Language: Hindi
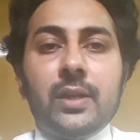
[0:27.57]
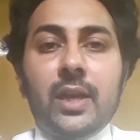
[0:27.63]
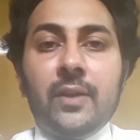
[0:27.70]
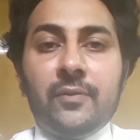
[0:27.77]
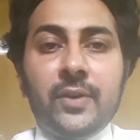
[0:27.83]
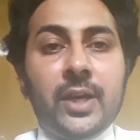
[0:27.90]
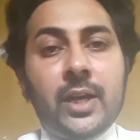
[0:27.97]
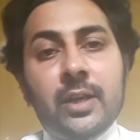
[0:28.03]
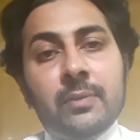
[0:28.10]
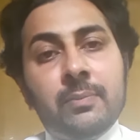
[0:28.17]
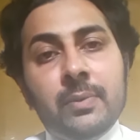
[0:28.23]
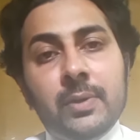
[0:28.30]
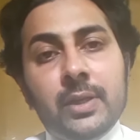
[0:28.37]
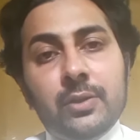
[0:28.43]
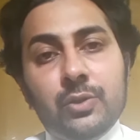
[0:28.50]
एफआईआर
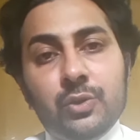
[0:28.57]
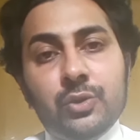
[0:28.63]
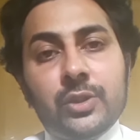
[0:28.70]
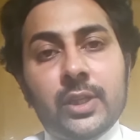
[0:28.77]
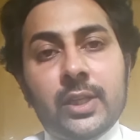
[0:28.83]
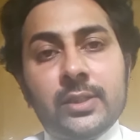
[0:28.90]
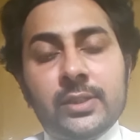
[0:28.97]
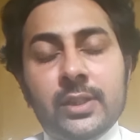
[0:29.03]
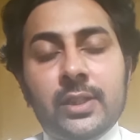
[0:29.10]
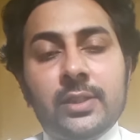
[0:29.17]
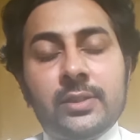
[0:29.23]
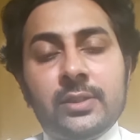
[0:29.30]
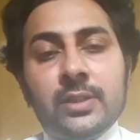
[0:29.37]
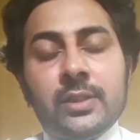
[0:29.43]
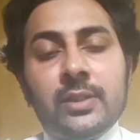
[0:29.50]
भी दो तरह से
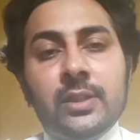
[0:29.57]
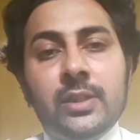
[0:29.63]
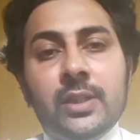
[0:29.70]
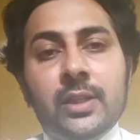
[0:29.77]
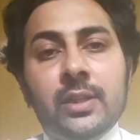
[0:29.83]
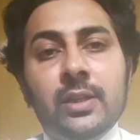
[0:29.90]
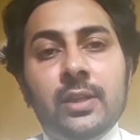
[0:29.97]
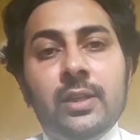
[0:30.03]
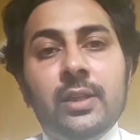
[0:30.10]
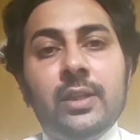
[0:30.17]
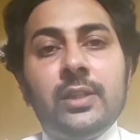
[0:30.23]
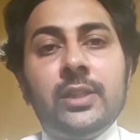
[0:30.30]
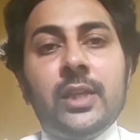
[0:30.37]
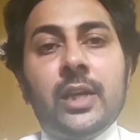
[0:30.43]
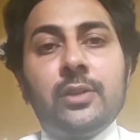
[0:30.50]
कट सकती है
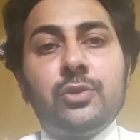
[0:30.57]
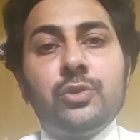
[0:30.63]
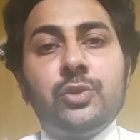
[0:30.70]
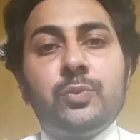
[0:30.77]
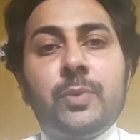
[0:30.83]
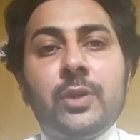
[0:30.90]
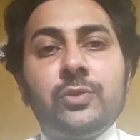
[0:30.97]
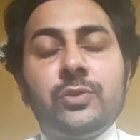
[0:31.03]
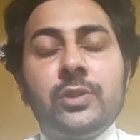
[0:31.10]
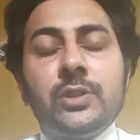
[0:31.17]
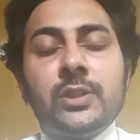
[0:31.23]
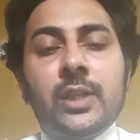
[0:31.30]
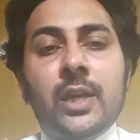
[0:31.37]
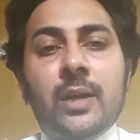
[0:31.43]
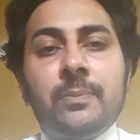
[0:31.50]
या तो
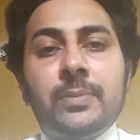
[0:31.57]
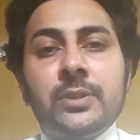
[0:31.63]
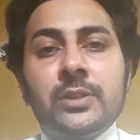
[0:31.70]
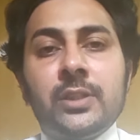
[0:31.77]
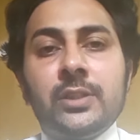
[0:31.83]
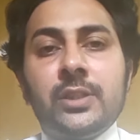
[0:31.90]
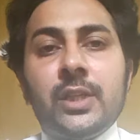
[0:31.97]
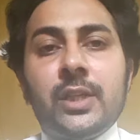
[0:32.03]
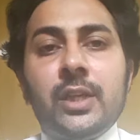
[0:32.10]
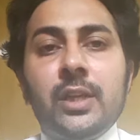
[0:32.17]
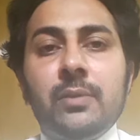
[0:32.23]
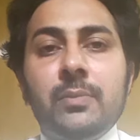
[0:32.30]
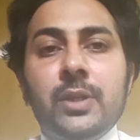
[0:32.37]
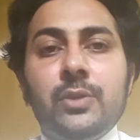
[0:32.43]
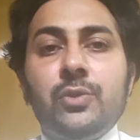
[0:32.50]
स्पाउसेस के आपस के
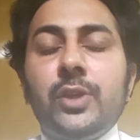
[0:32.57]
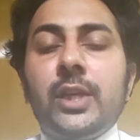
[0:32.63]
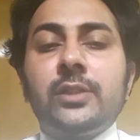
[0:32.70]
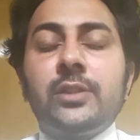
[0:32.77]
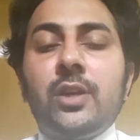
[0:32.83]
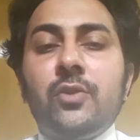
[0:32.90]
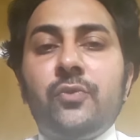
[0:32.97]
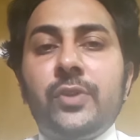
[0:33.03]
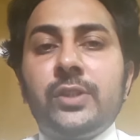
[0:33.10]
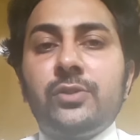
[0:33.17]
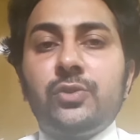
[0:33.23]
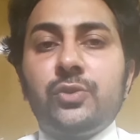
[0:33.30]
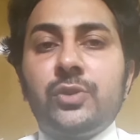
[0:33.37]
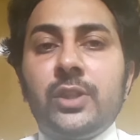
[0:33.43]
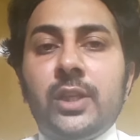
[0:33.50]
झगड़े में कोई ऐसा
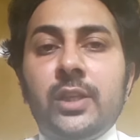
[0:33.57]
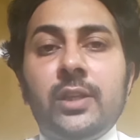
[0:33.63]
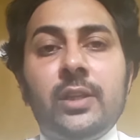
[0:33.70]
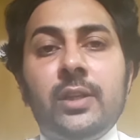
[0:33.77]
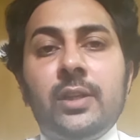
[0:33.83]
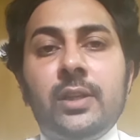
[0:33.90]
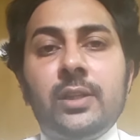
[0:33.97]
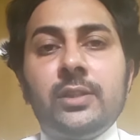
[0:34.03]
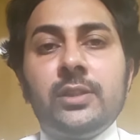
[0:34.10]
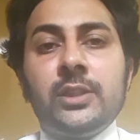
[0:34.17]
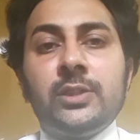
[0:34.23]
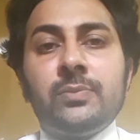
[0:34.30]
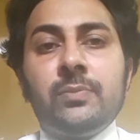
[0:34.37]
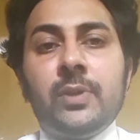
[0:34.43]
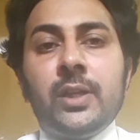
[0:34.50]
ऑफेंस हो जाए
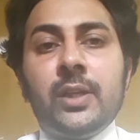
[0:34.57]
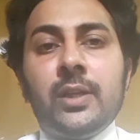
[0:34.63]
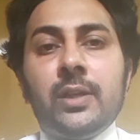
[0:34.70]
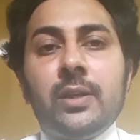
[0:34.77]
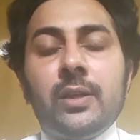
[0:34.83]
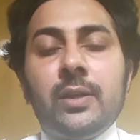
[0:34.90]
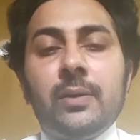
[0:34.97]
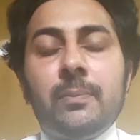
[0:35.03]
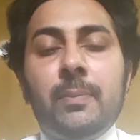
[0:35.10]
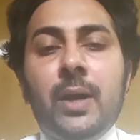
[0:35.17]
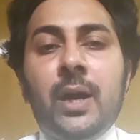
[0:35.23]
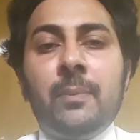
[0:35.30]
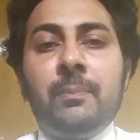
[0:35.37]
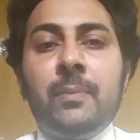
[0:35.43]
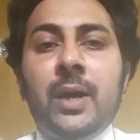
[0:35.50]
जिसमें
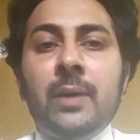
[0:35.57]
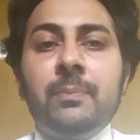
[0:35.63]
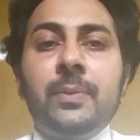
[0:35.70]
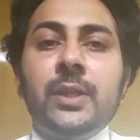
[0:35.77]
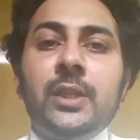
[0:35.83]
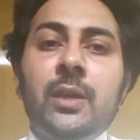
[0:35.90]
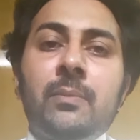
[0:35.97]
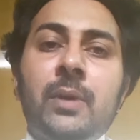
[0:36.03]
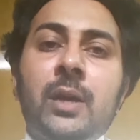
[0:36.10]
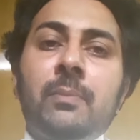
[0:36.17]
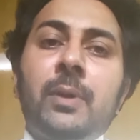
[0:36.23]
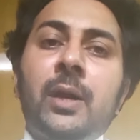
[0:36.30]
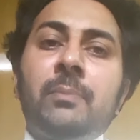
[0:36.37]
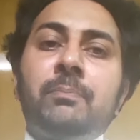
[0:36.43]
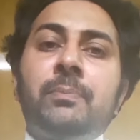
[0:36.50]
बाप माँ पे या माँ
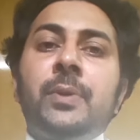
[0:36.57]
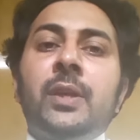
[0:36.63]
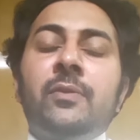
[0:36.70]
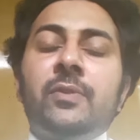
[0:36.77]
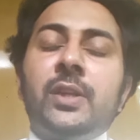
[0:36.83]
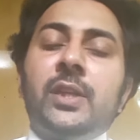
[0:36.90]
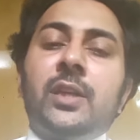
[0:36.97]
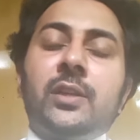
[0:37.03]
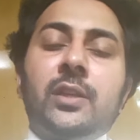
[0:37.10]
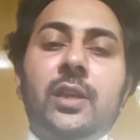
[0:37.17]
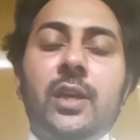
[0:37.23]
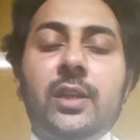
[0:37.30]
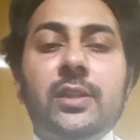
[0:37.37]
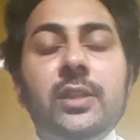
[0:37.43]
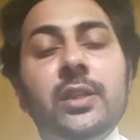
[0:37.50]
बाप पे एफआईआर
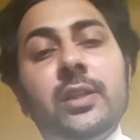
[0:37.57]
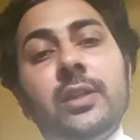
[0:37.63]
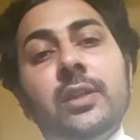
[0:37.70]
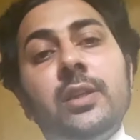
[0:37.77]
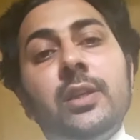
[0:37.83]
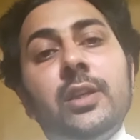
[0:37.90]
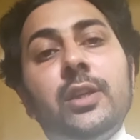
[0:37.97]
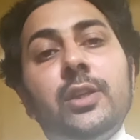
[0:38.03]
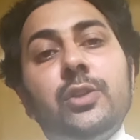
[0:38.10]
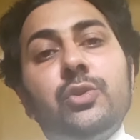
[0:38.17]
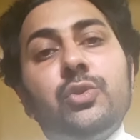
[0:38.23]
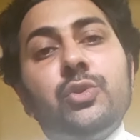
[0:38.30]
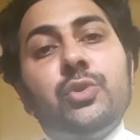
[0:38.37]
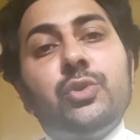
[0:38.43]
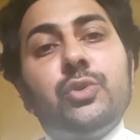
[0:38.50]
करा दे
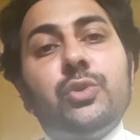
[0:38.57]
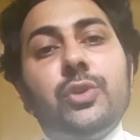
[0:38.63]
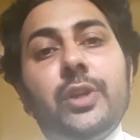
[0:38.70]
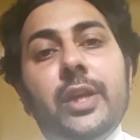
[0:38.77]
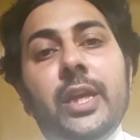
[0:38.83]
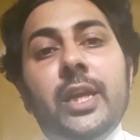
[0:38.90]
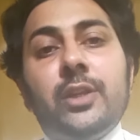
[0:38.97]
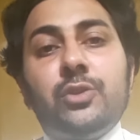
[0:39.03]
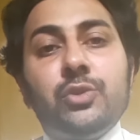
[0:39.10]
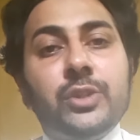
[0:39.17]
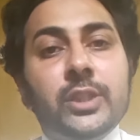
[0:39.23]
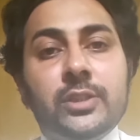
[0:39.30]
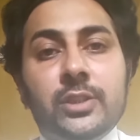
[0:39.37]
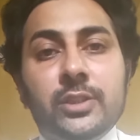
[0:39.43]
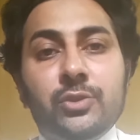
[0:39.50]
तो एक तो
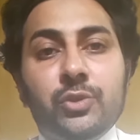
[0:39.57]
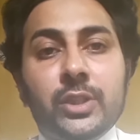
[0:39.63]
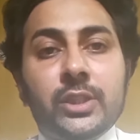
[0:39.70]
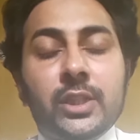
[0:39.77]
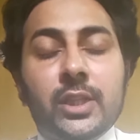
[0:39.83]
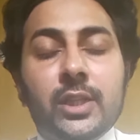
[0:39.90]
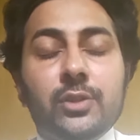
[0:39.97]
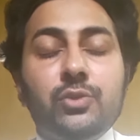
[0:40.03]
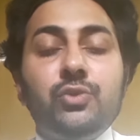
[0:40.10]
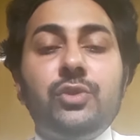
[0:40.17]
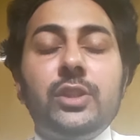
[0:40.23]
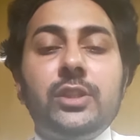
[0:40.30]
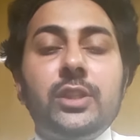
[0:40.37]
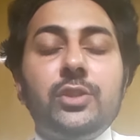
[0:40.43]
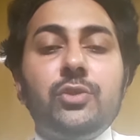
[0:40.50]
ये सिचुएशन है
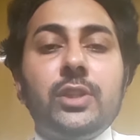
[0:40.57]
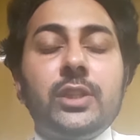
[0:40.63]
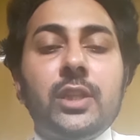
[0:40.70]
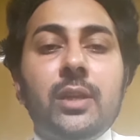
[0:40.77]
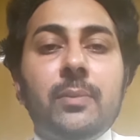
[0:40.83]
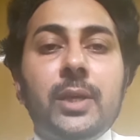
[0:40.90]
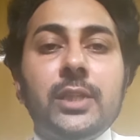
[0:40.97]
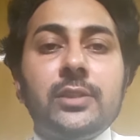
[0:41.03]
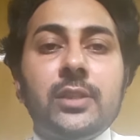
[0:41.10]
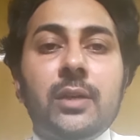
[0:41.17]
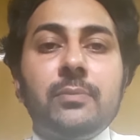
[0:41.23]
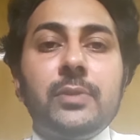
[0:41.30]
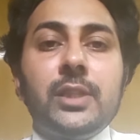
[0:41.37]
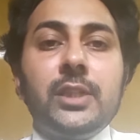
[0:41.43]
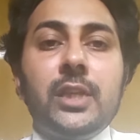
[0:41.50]
दूसरी सिचुएशन हमारे
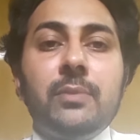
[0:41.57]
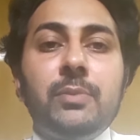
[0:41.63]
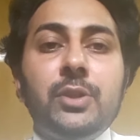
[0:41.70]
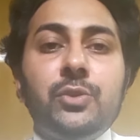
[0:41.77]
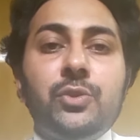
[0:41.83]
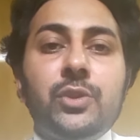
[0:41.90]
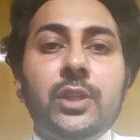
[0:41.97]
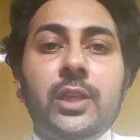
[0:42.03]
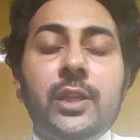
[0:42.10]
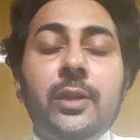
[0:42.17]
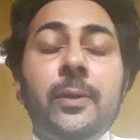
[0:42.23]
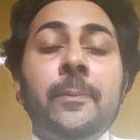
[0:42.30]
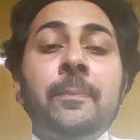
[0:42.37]
सामने ये भी होती है